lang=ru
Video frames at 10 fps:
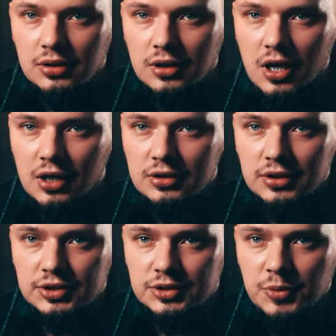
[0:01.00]
Как
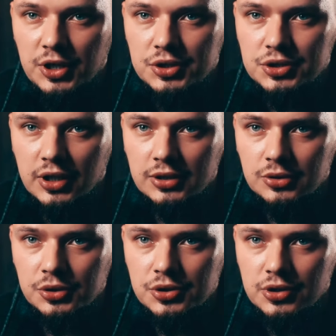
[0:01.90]
ты смеешь так
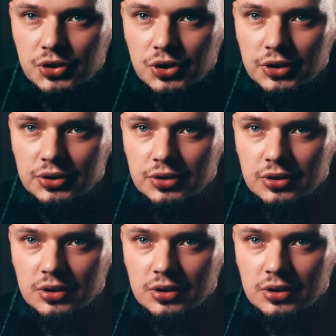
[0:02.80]
точно жить?